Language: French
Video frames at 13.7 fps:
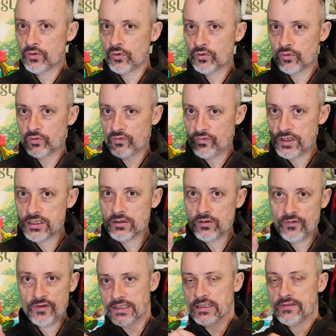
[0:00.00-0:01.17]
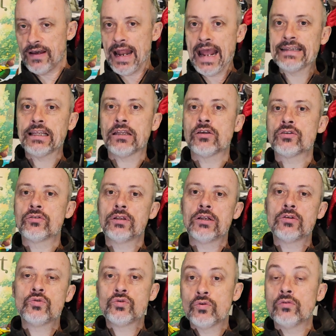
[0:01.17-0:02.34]
du retour du FIGE, le Festival
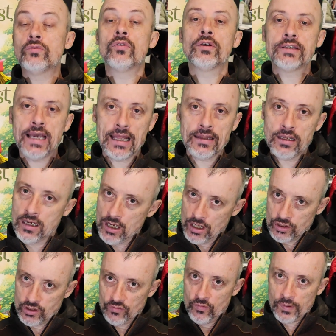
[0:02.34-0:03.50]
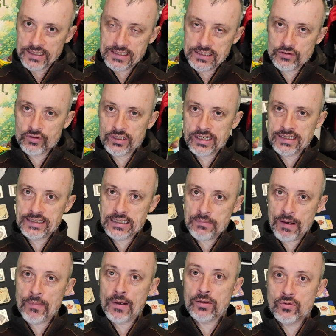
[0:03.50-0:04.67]
International du Jeu de Cannes, je vous précise que j'ai essayé
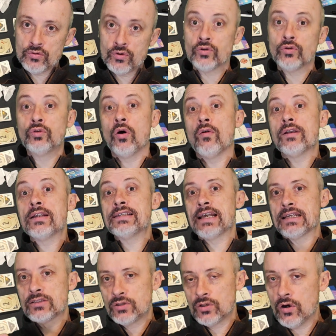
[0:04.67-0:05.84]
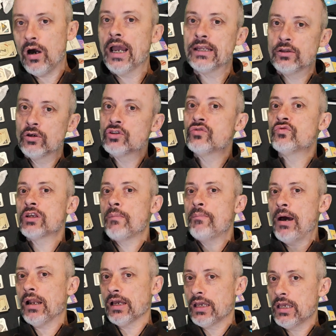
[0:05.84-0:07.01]
pas mal de jeux, dont les As d'Or, et donc je vous en
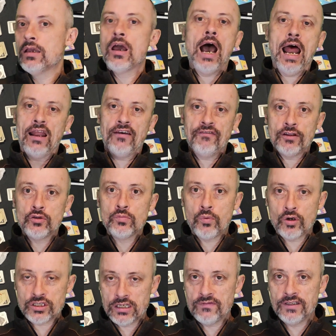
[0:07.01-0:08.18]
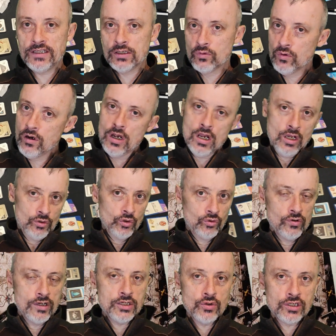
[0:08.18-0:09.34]
parlerai à la fin d'une prochaine vidéo de
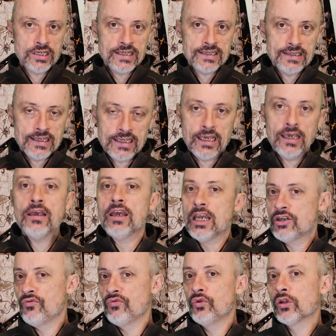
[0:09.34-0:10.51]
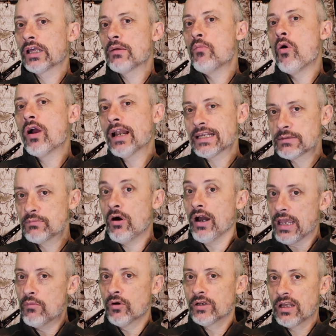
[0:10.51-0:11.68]
tous les jeux que j'ai essayé, et je vous donnerai mon classement
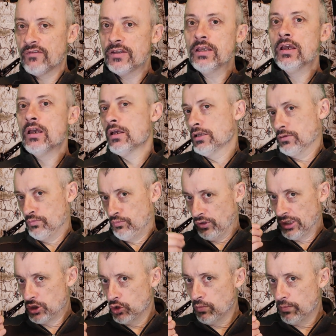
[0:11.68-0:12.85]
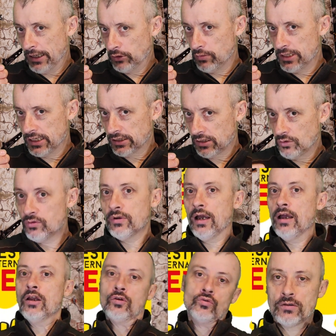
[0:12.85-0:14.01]
et mon avis, pour des jeux de plateau bien entendu,
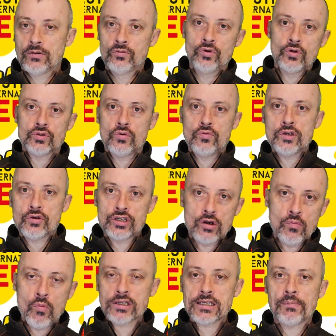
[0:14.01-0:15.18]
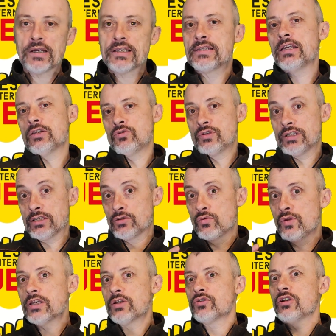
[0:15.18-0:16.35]
hein, de celui que j'ai le moins apprécié jusqu'à
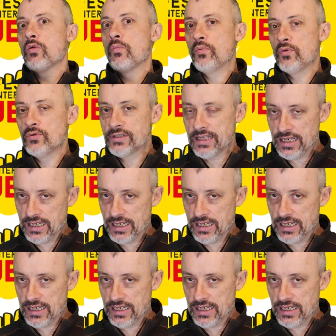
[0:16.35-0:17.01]
celui que j'ai le plus